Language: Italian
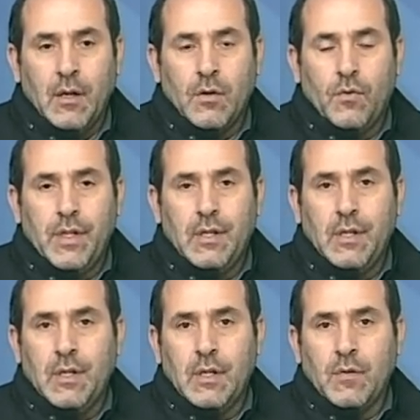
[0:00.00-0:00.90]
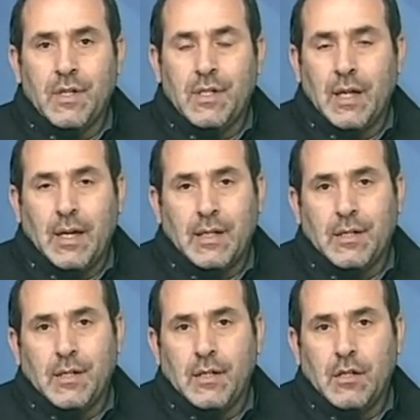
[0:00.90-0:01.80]
quindi questi
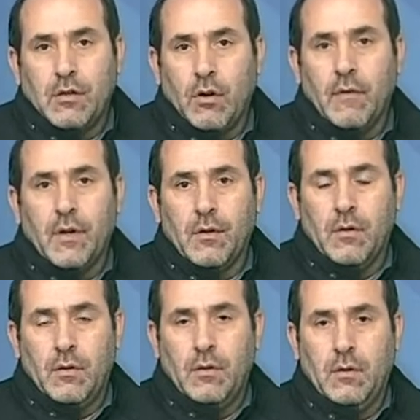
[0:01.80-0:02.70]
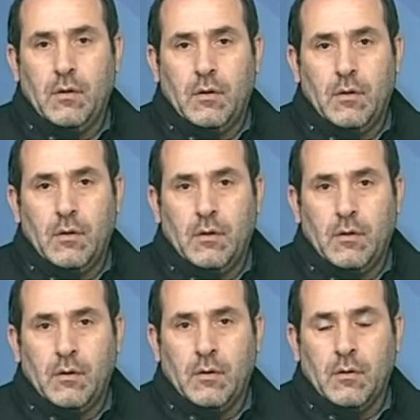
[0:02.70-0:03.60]
ragazzi si ritrovano eh,
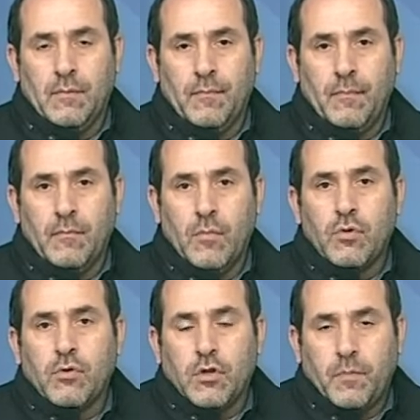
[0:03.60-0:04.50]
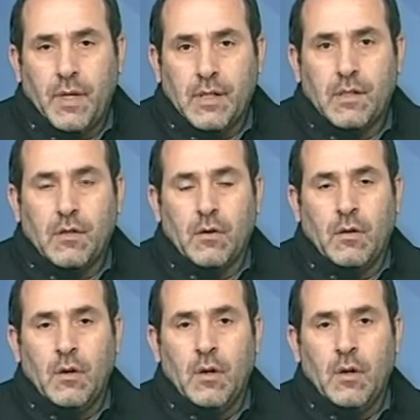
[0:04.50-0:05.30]
molto spesso